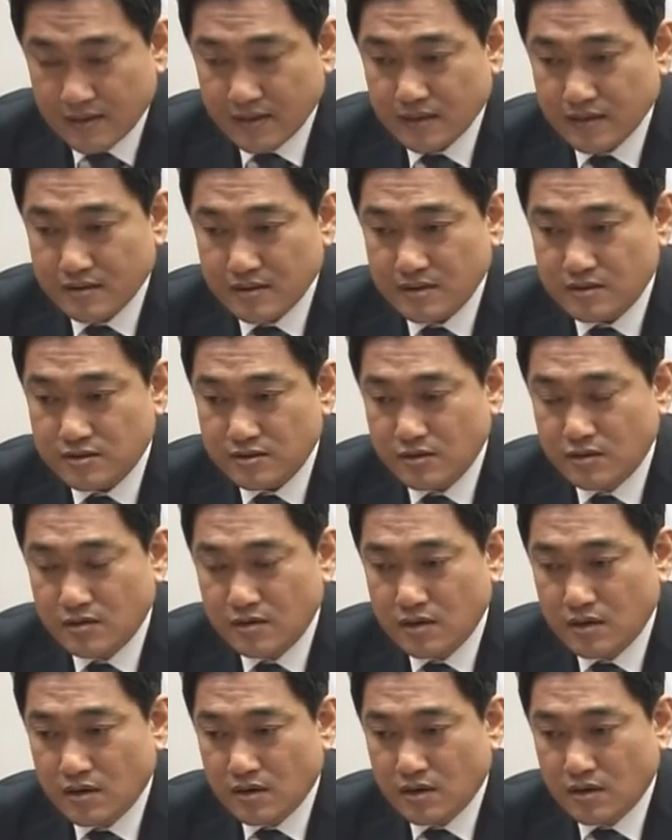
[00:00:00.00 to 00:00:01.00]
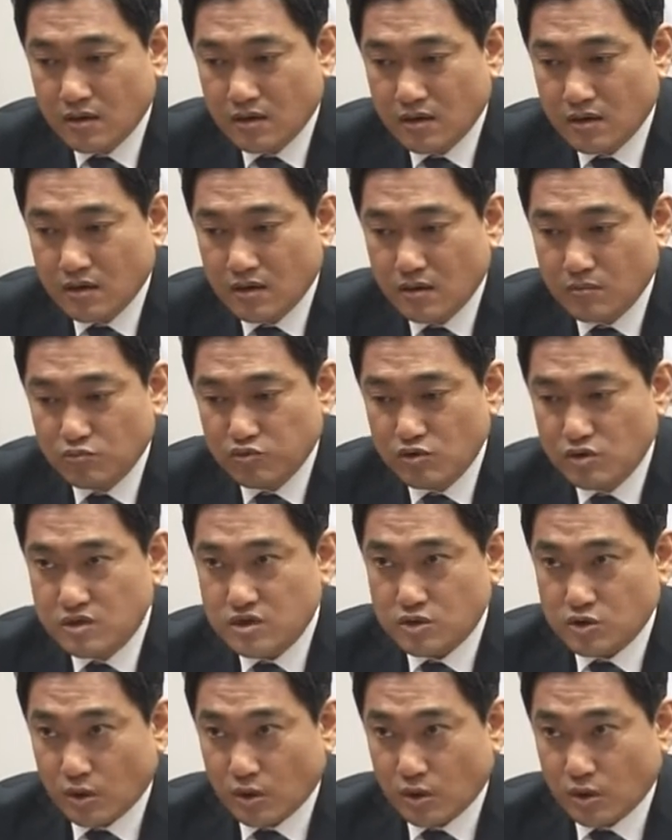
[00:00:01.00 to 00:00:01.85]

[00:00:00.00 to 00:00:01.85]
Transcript: 네. 그래서 어, 물론 이제